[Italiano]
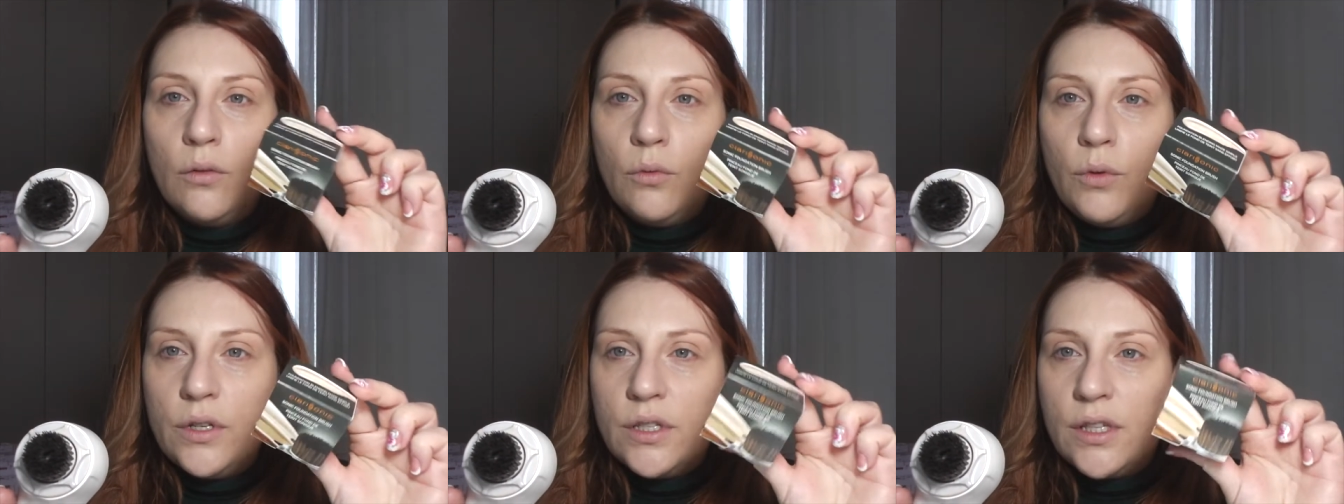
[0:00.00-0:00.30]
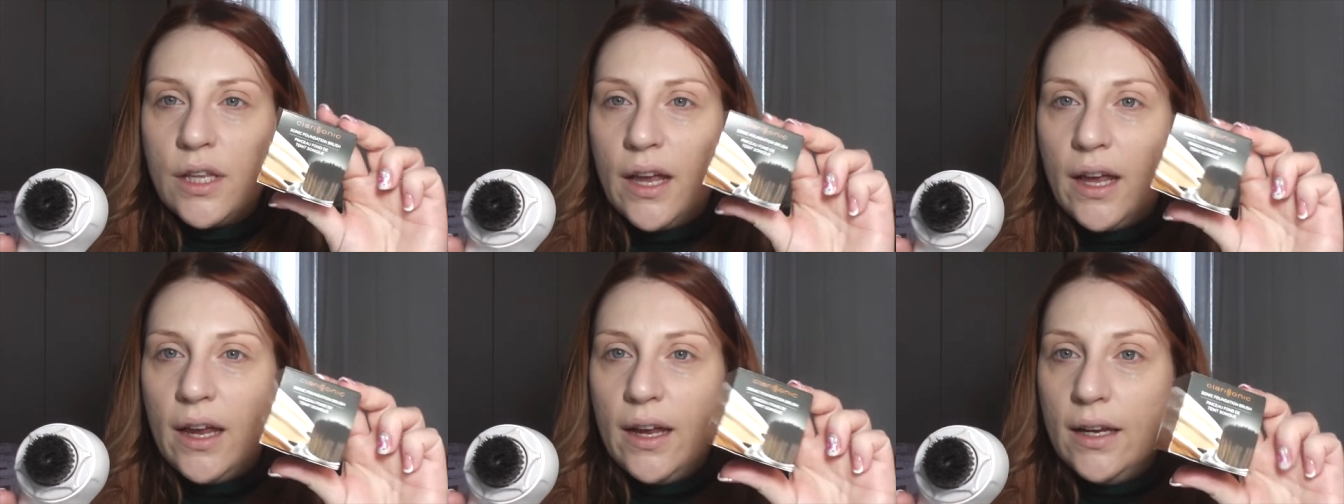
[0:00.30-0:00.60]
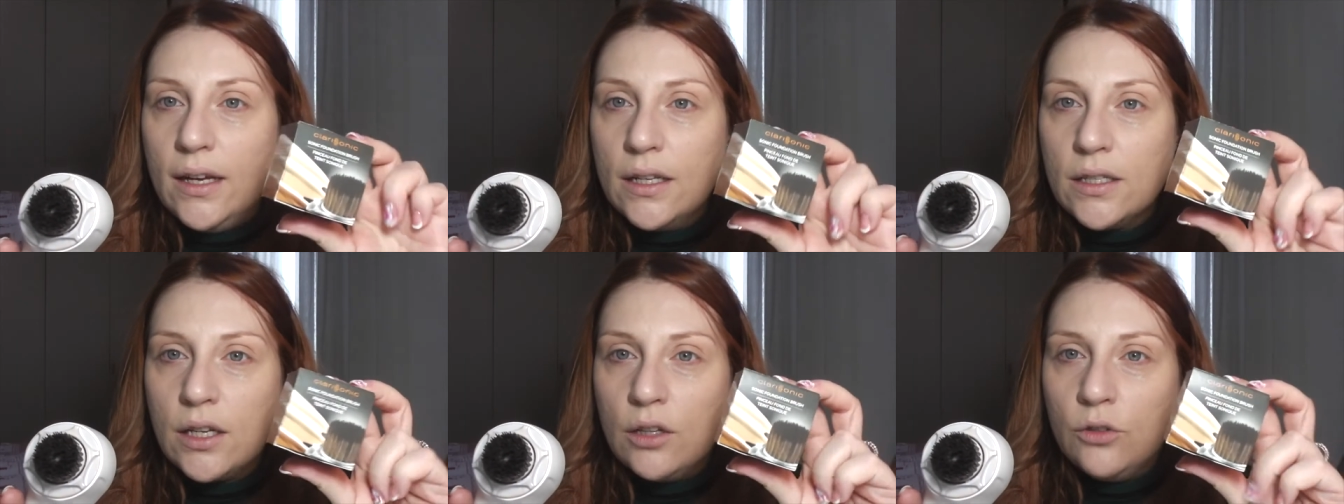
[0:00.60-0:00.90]
questa è
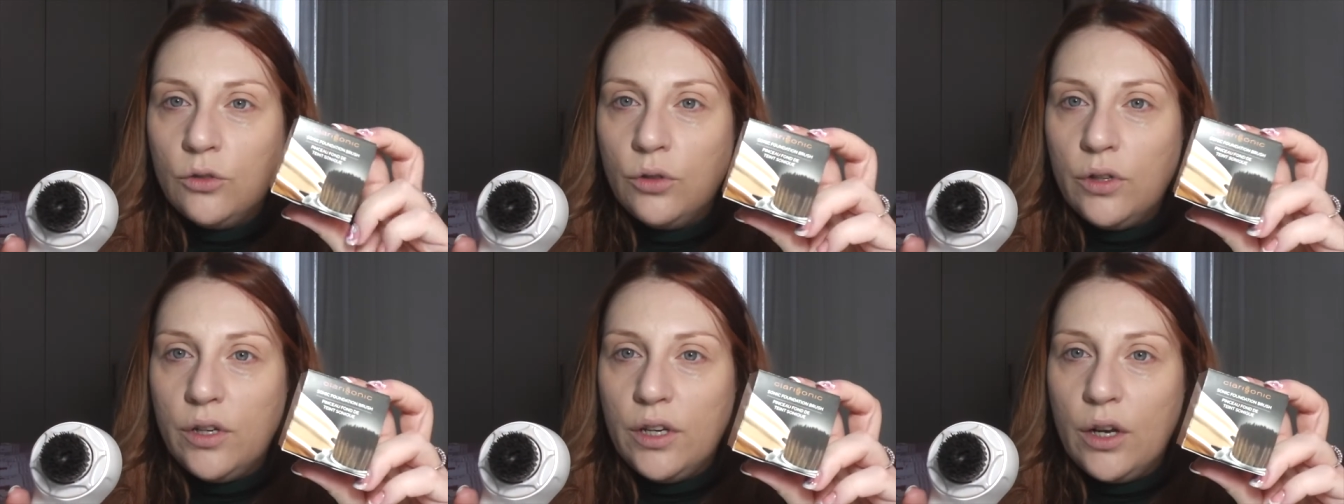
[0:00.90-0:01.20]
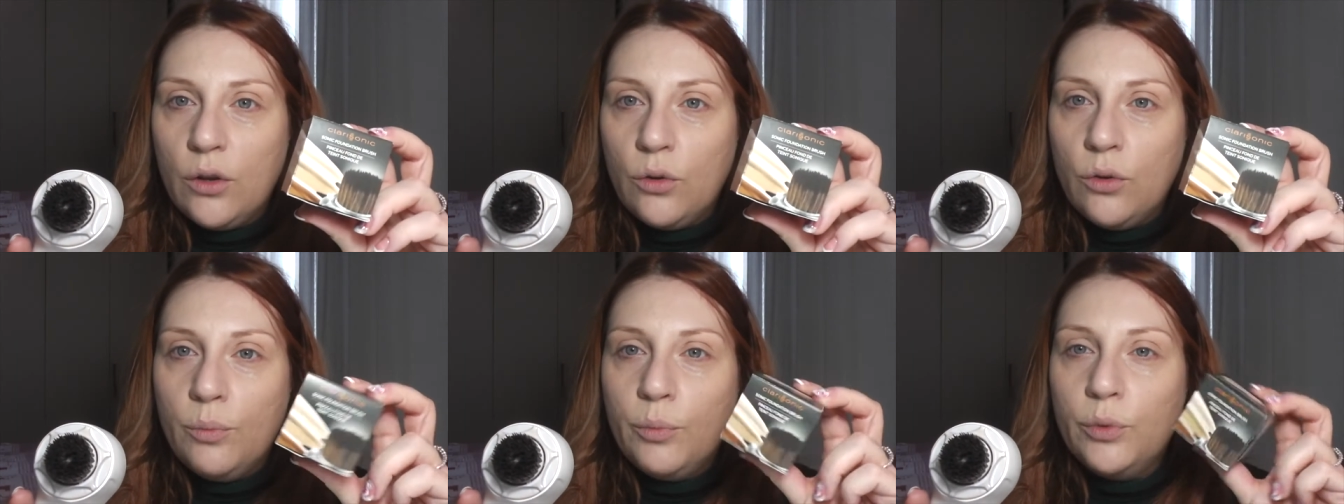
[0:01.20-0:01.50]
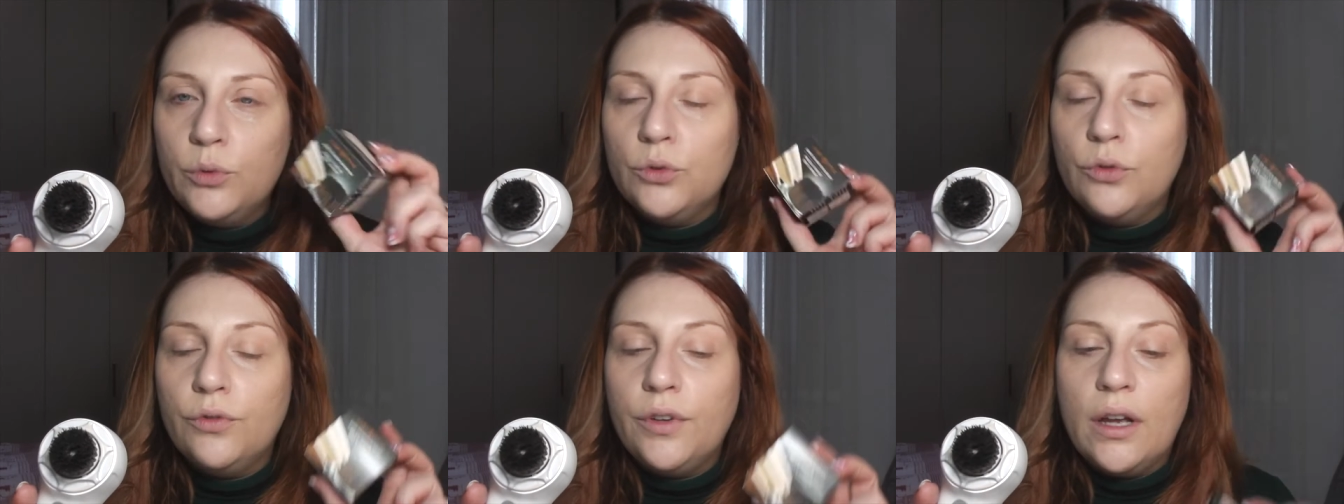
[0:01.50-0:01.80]
la scatolina in cui
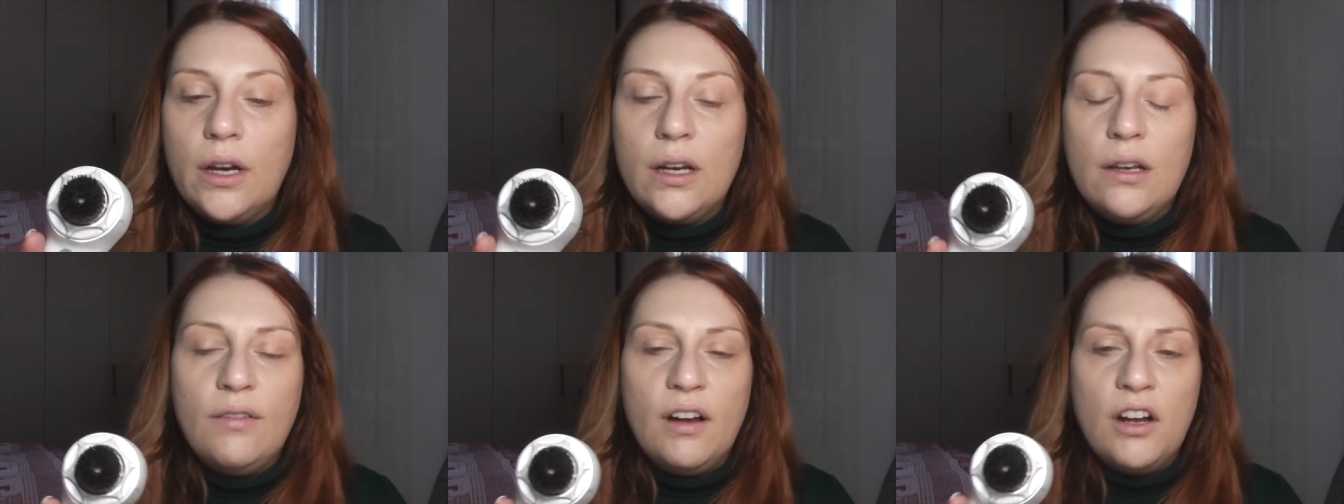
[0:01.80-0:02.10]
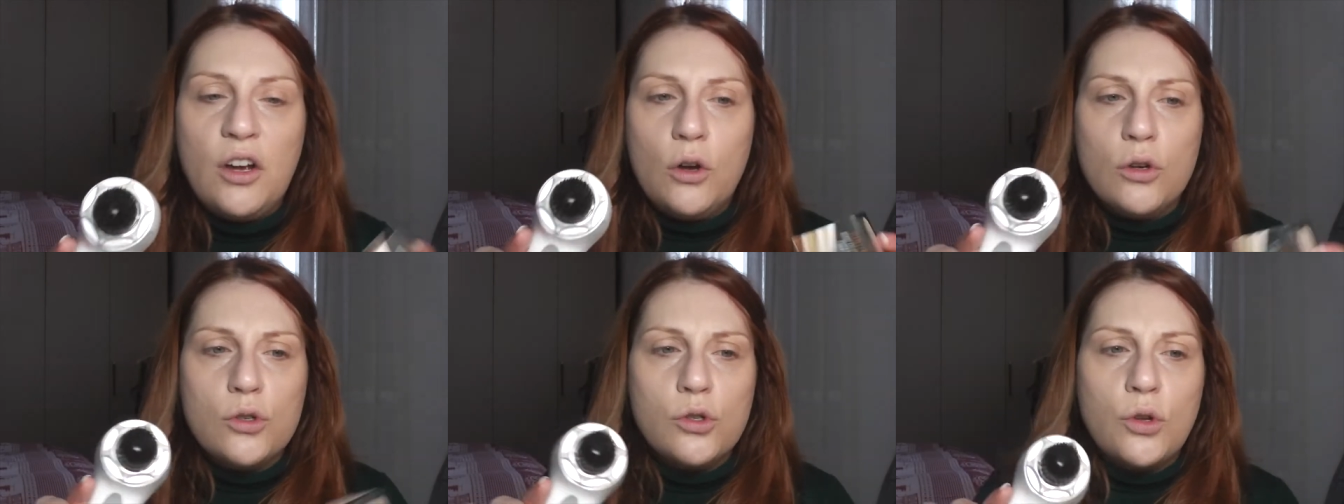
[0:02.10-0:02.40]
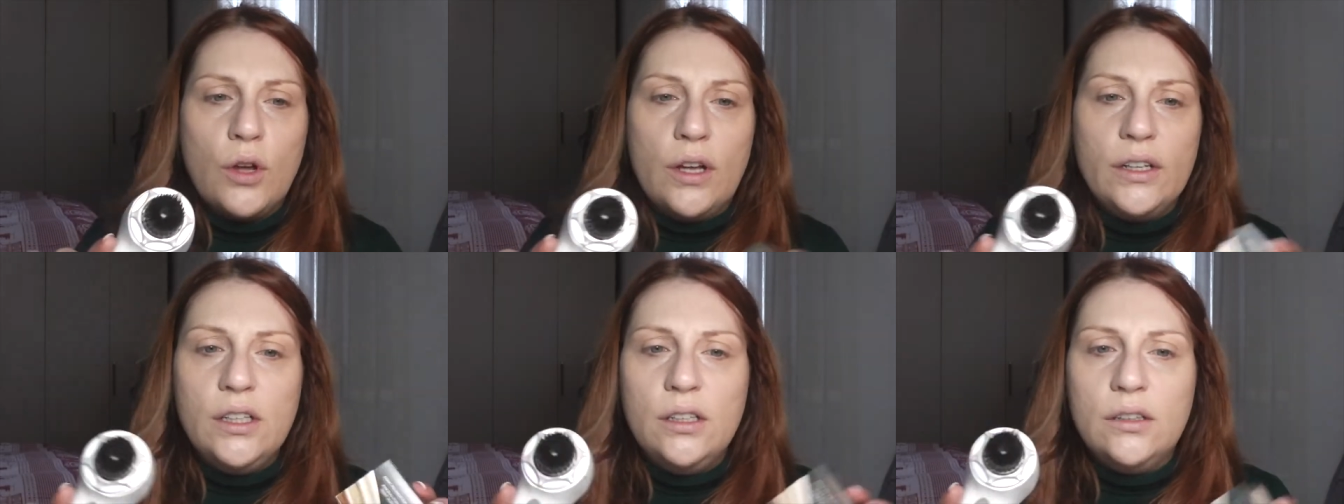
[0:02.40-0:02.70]
appunto vi arriva il
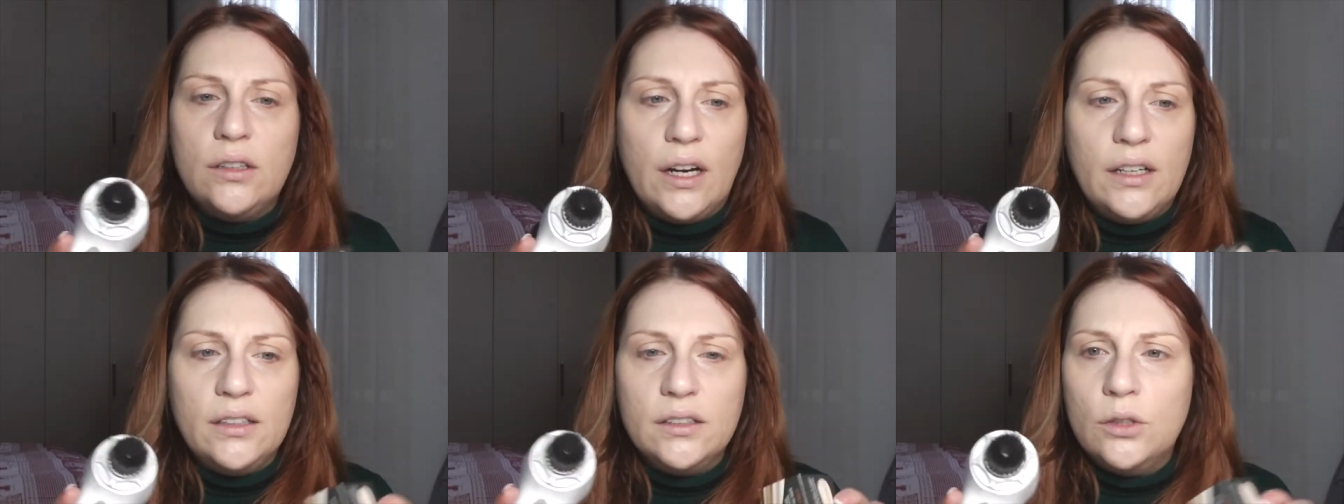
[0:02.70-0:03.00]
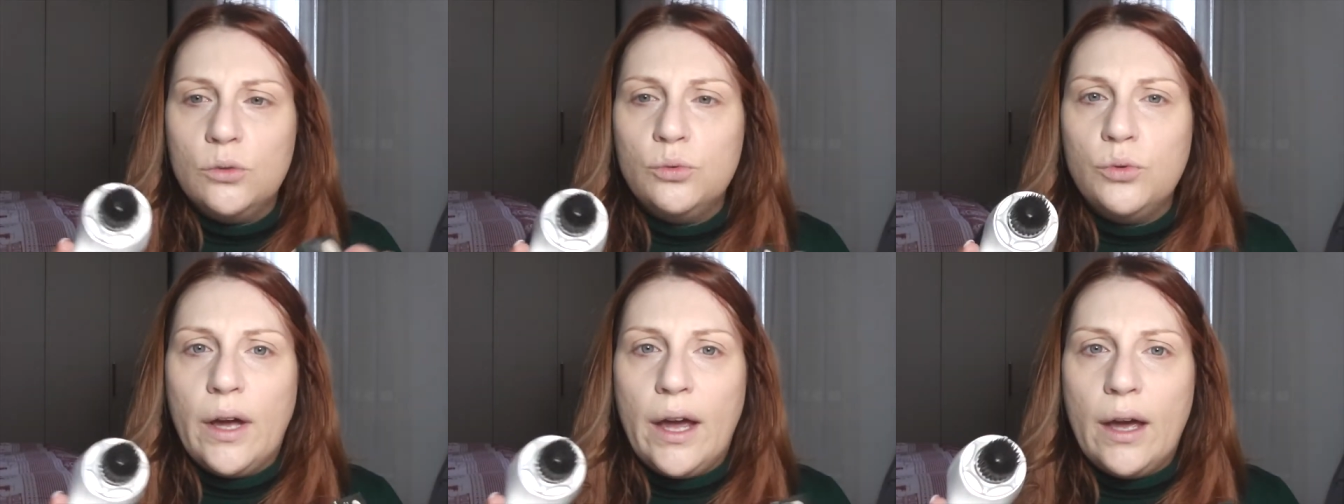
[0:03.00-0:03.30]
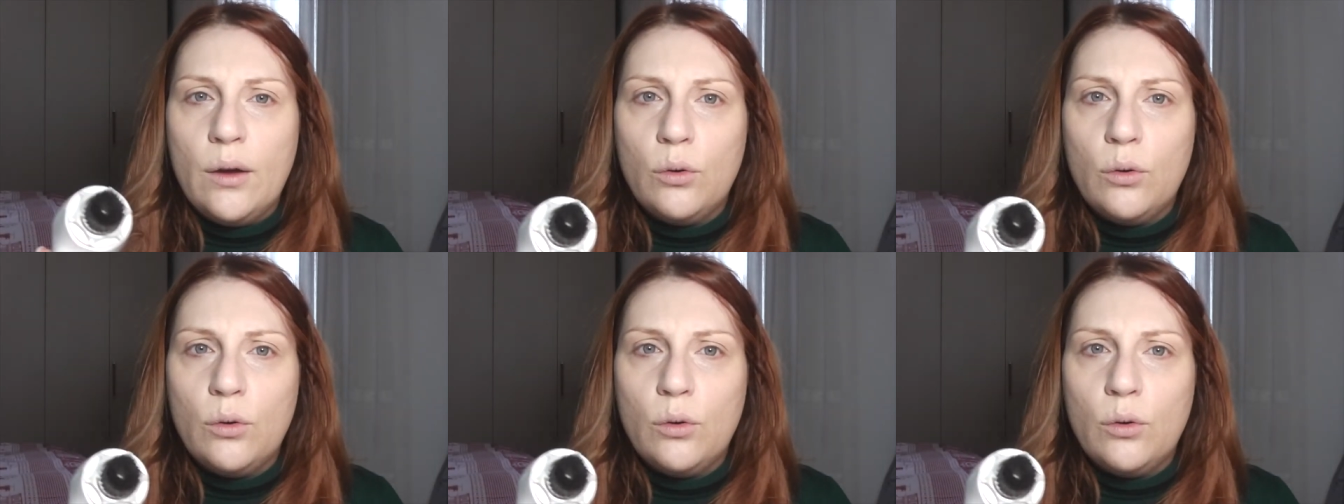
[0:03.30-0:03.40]
costo è di 32